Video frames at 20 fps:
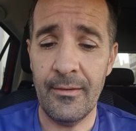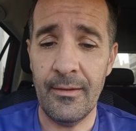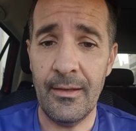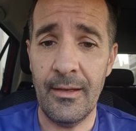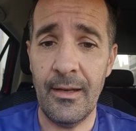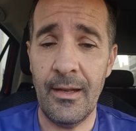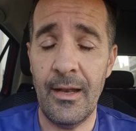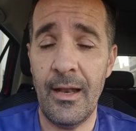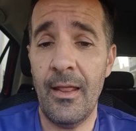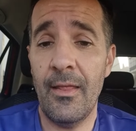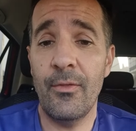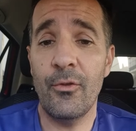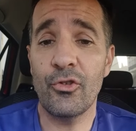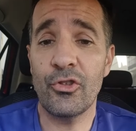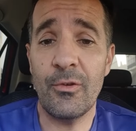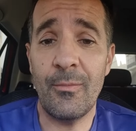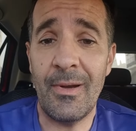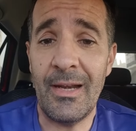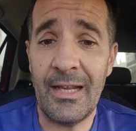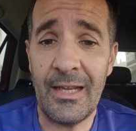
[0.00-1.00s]
las dos
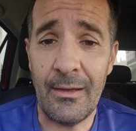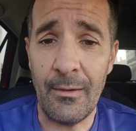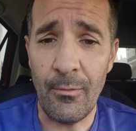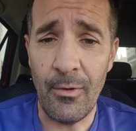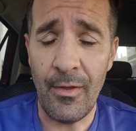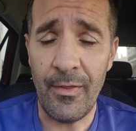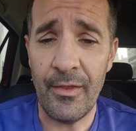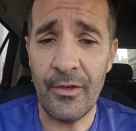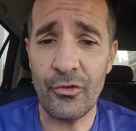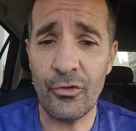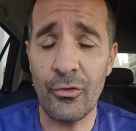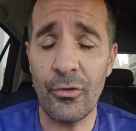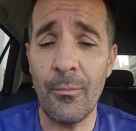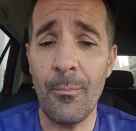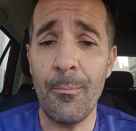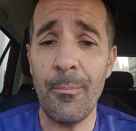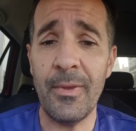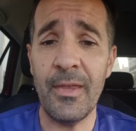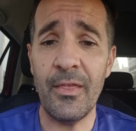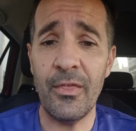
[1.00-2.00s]
semanas que vamos a hacer son
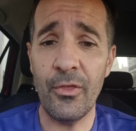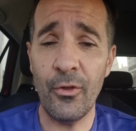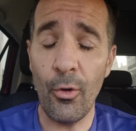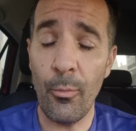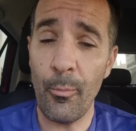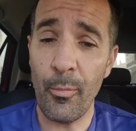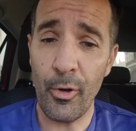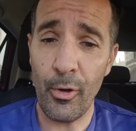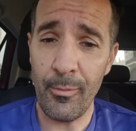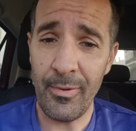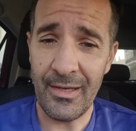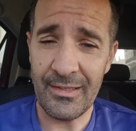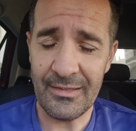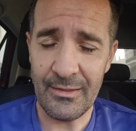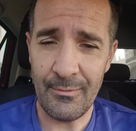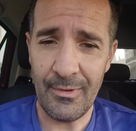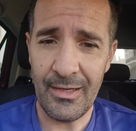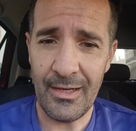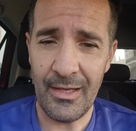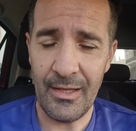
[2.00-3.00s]
mis dos propias
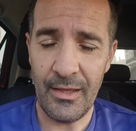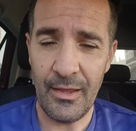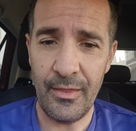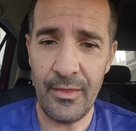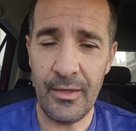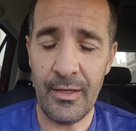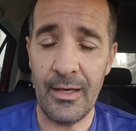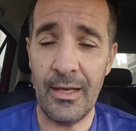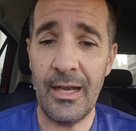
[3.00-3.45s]
semanas, es decir,